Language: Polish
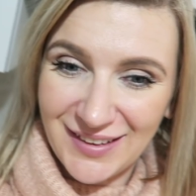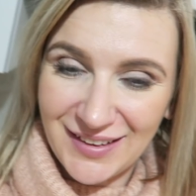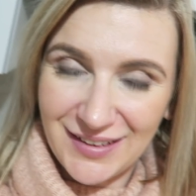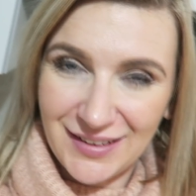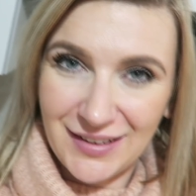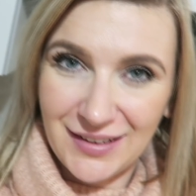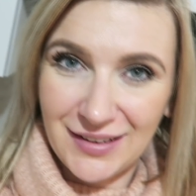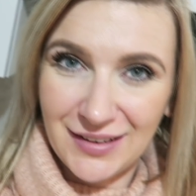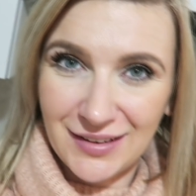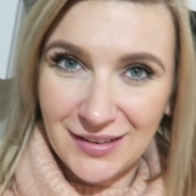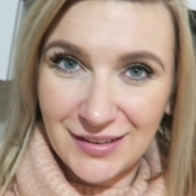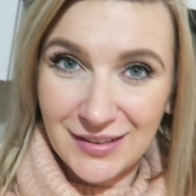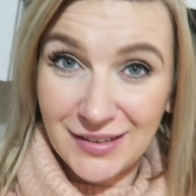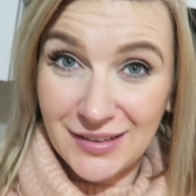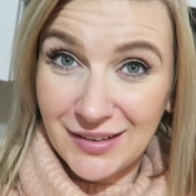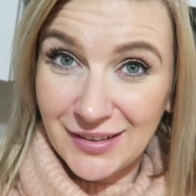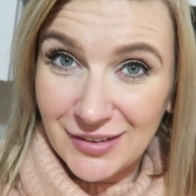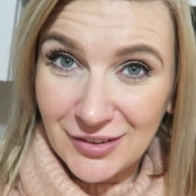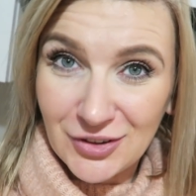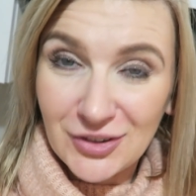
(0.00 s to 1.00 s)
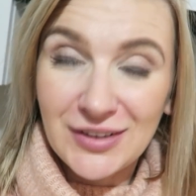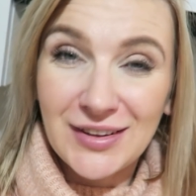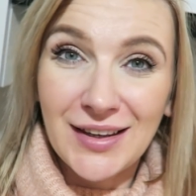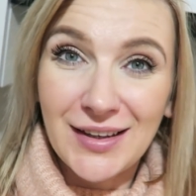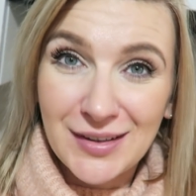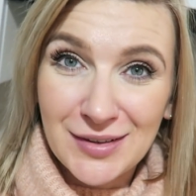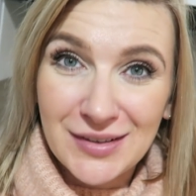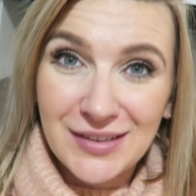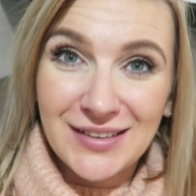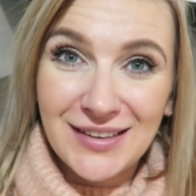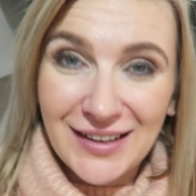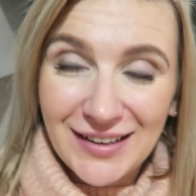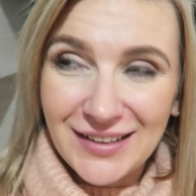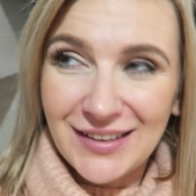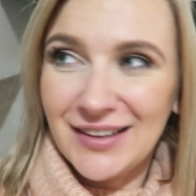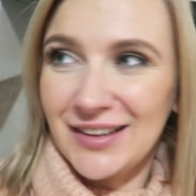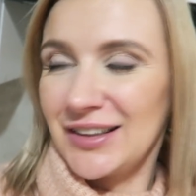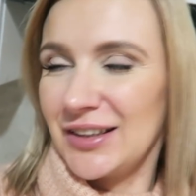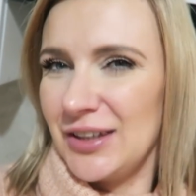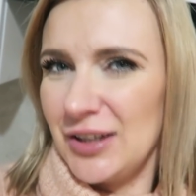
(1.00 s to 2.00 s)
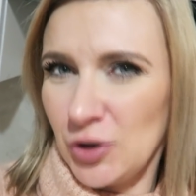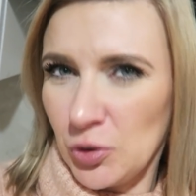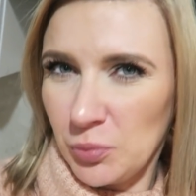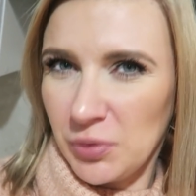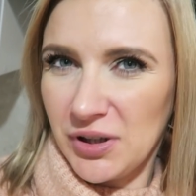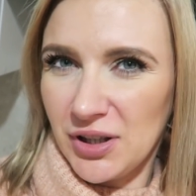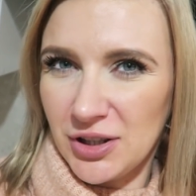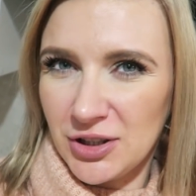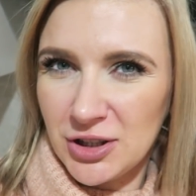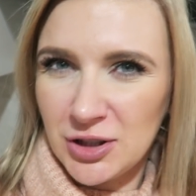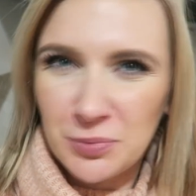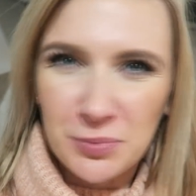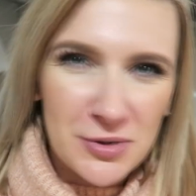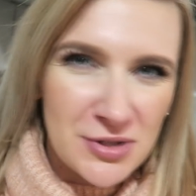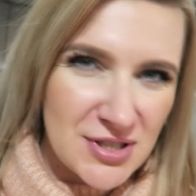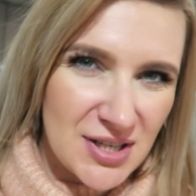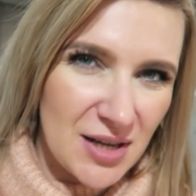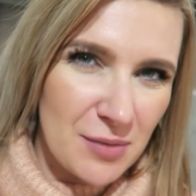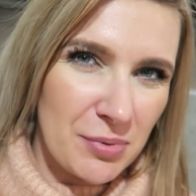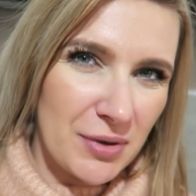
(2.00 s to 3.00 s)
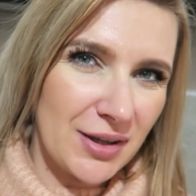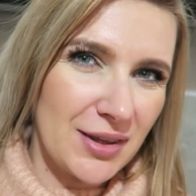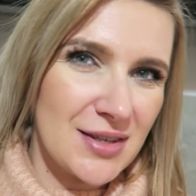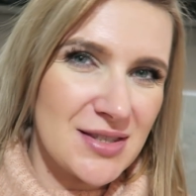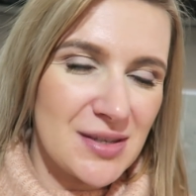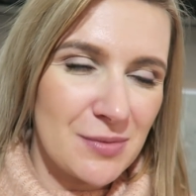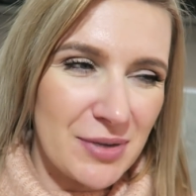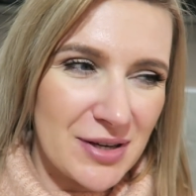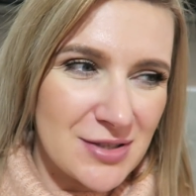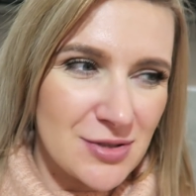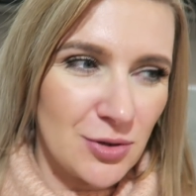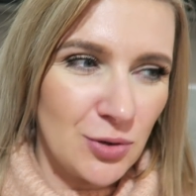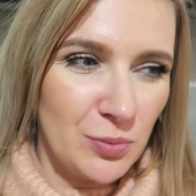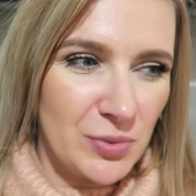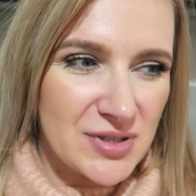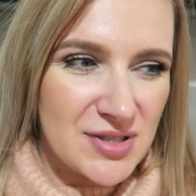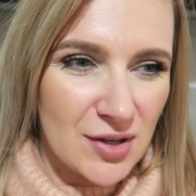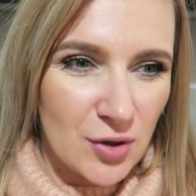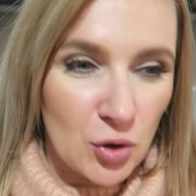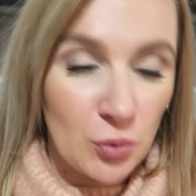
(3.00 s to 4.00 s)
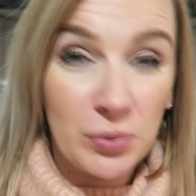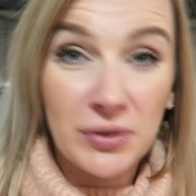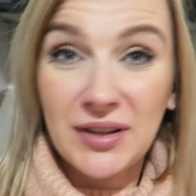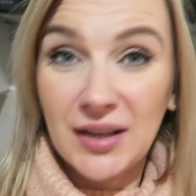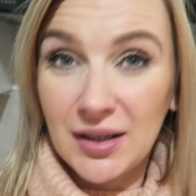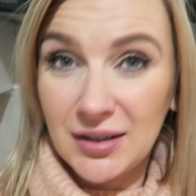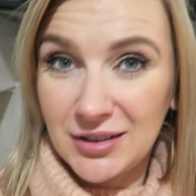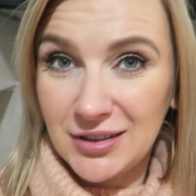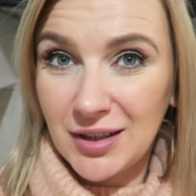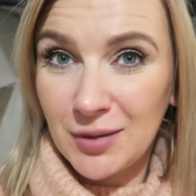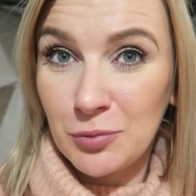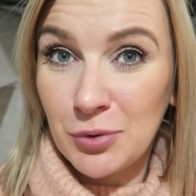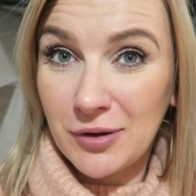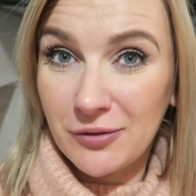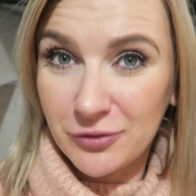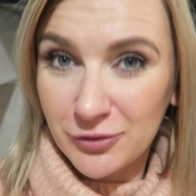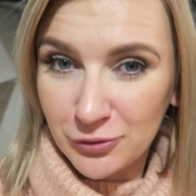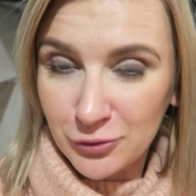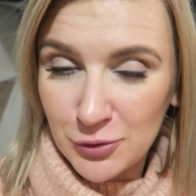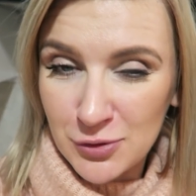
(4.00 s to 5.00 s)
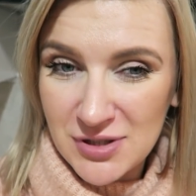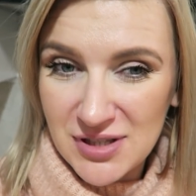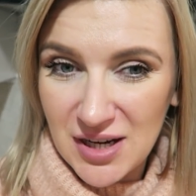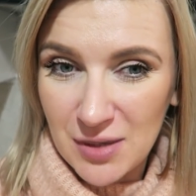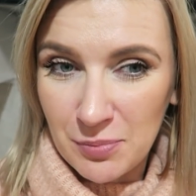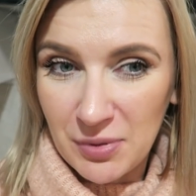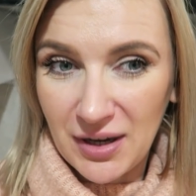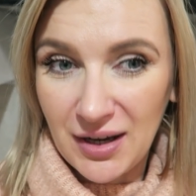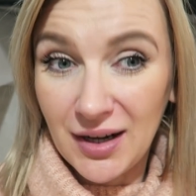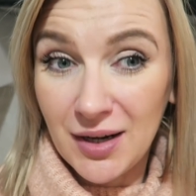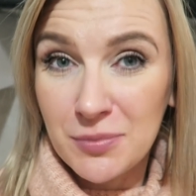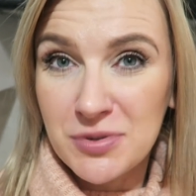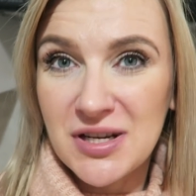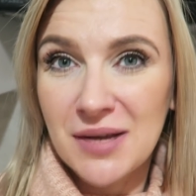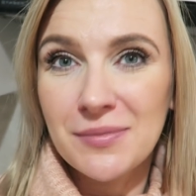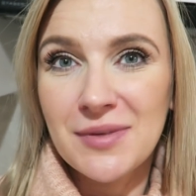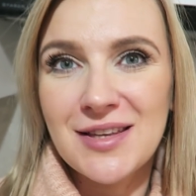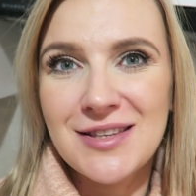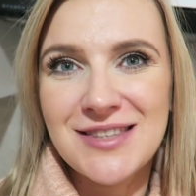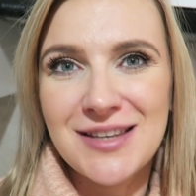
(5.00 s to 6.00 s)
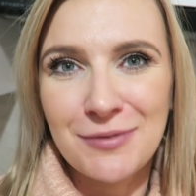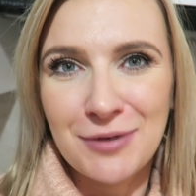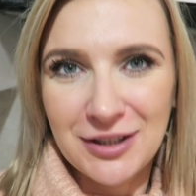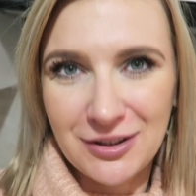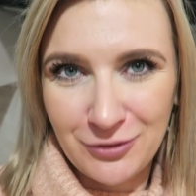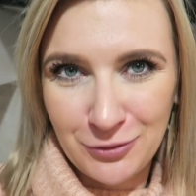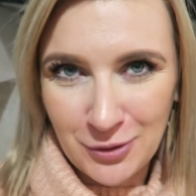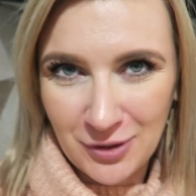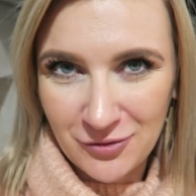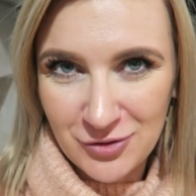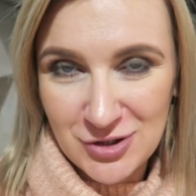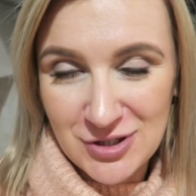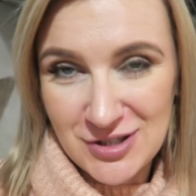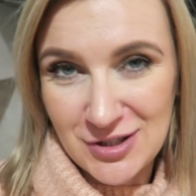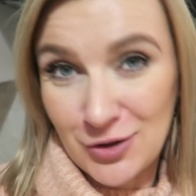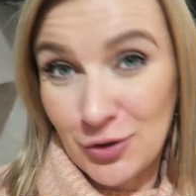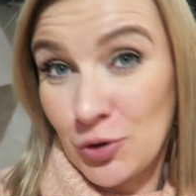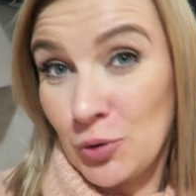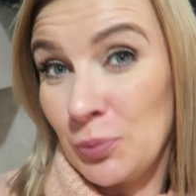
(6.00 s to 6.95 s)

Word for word: A, no i tak, tak jak nie lubię jeździć po sklepach, nie za bardzo lubię zakupy, tak dzisiaj byłam w dwóch sklepach, ale przynajmniej załatwiłam wszystko.